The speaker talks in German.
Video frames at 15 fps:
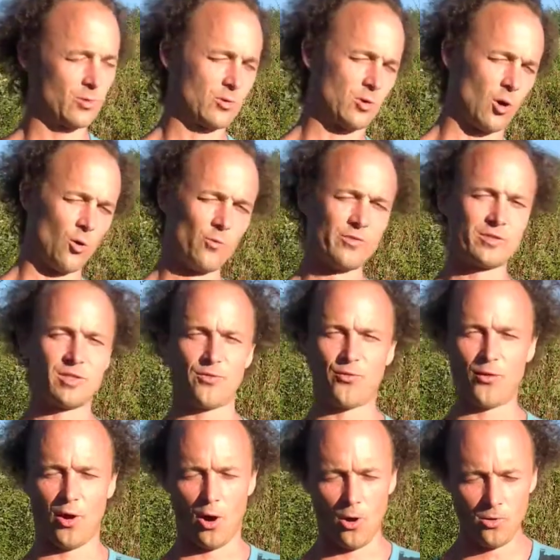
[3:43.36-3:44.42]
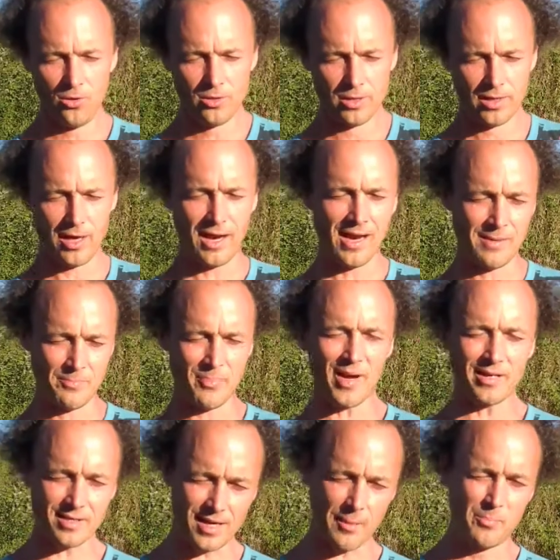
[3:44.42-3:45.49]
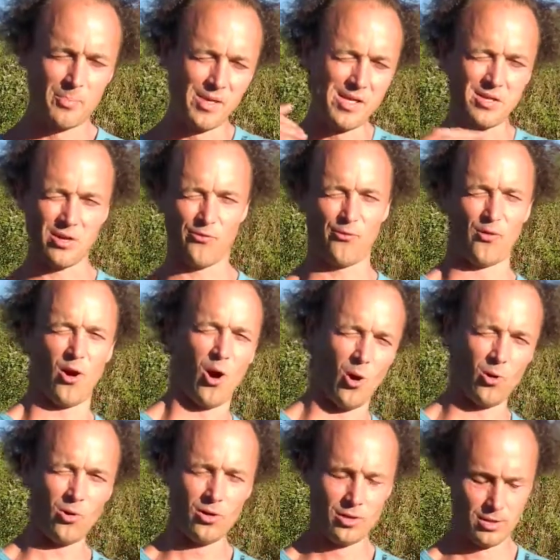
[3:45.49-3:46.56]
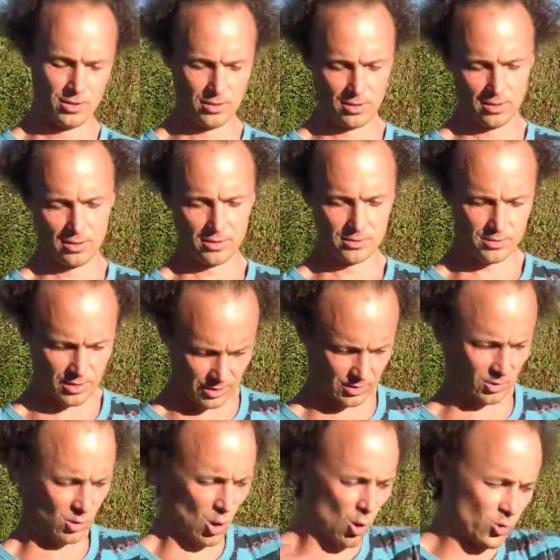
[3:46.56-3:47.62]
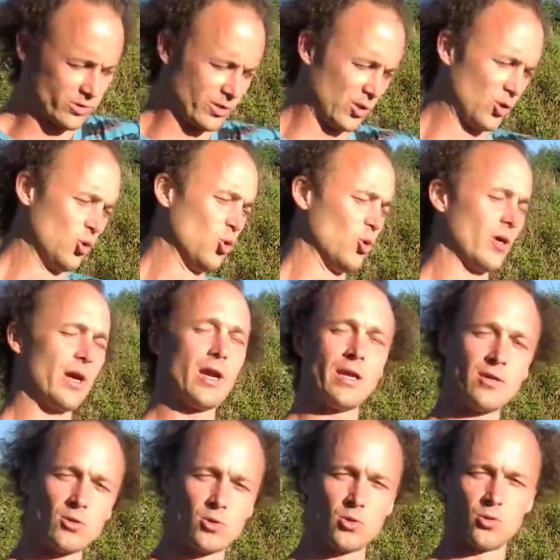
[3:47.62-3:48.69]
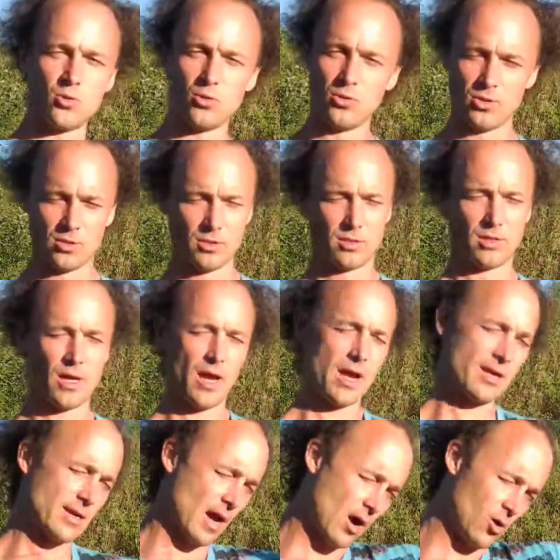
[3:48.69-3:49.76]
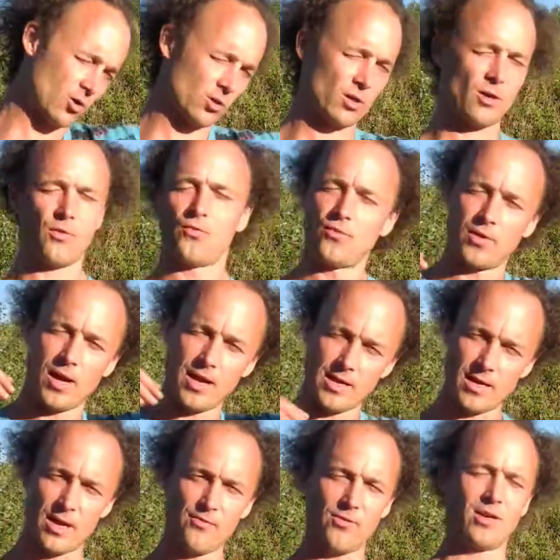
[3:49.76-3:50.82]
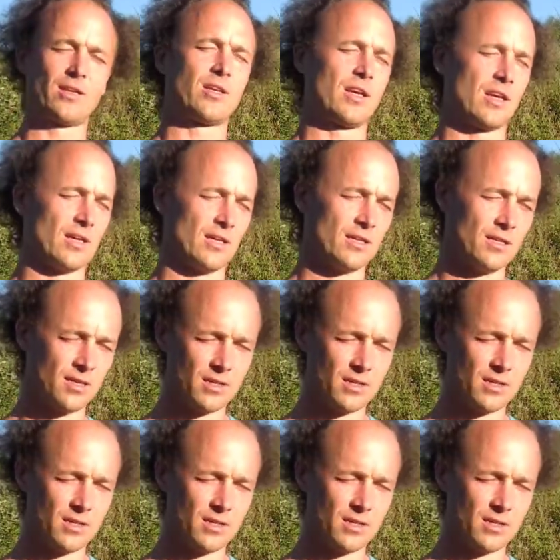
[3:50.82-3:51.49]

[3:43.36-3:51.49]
go with the flow and better be the flow that goes you into and out of and everything.